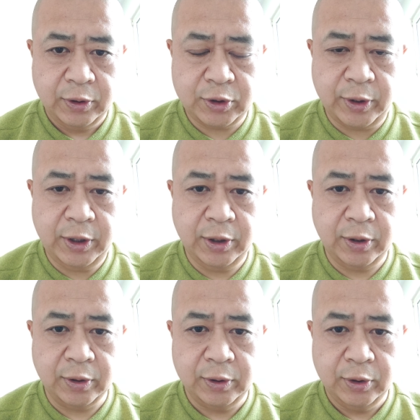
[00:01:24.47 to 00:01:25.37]
顺
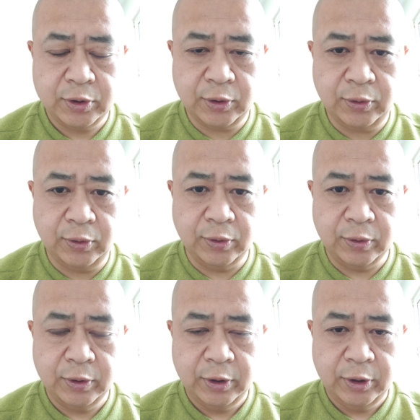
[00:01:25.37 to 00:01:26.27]
应中共
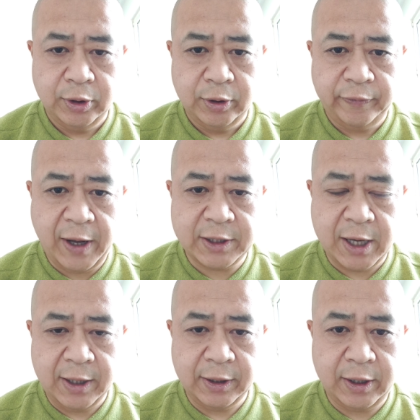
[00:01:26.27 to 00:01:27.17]
发
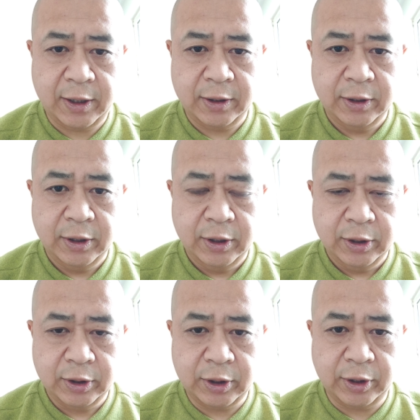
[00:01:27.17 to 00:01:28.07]
展的。
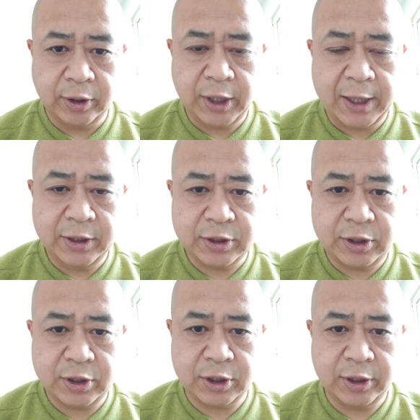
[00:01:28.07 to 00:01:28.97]
得到大力
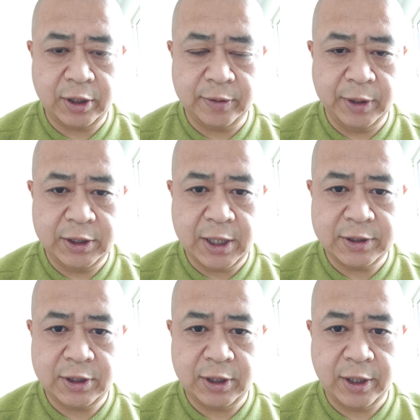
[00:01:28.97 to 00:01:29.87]
支持的这么一家
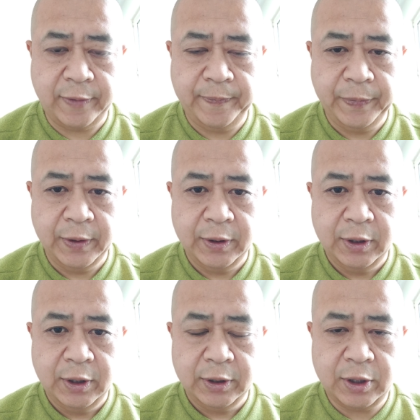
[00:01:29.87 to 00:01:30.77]
企业，
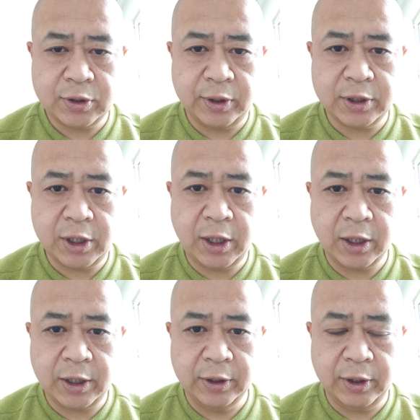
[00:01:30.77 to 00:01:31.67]
那说到这儿，
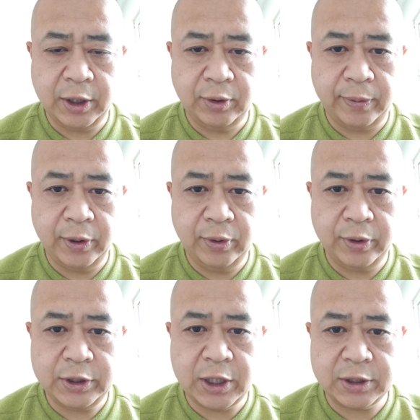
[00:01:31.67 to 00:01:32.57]
可能很多朋友
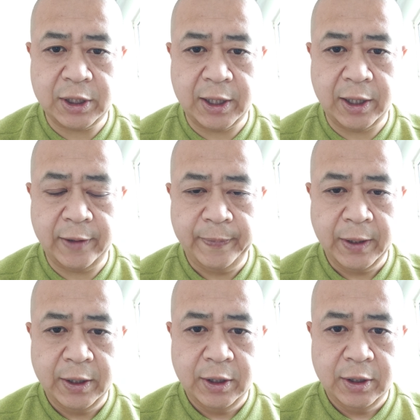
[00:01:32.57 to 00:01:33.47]
会想起来，
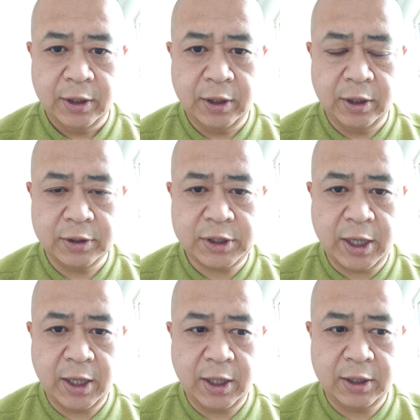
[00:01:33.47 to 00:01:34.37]
呃，
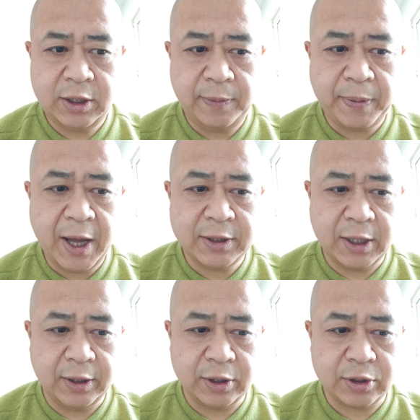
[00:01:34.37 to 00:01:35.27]
在一八
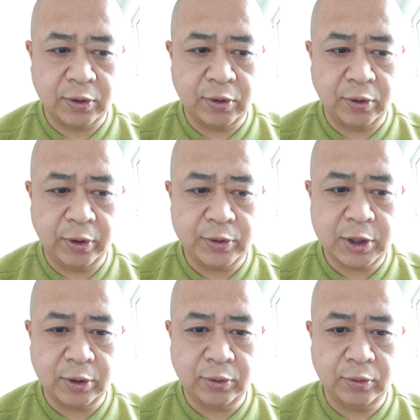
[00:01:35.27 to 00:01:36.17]
年的时候，刘
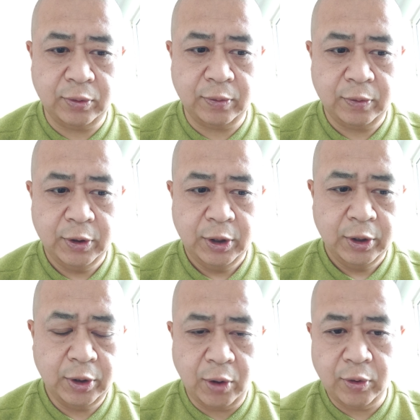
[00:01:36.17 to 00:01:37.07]
强东
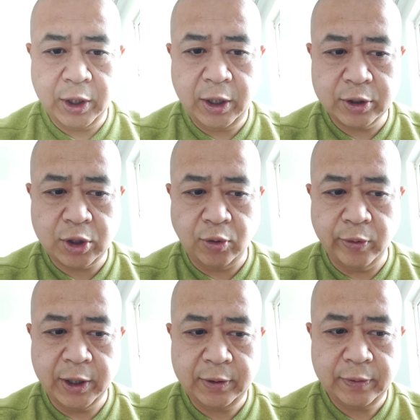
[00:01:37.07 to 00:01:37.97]
闹过一个丑
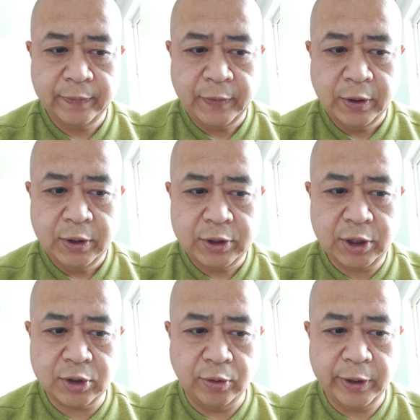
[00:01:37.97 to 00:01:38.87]
闻，
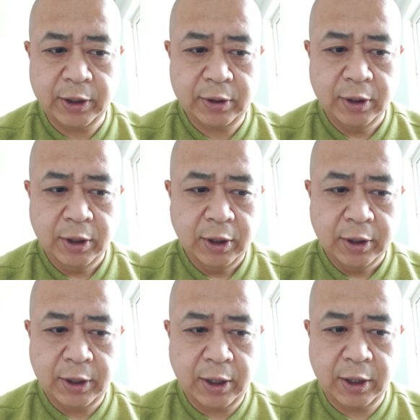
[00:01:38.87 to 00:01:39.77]
性丑闻。
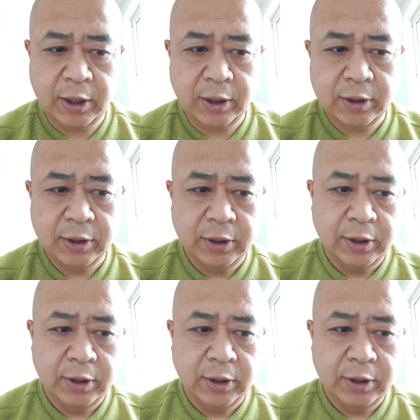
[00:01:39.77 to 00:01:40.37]
那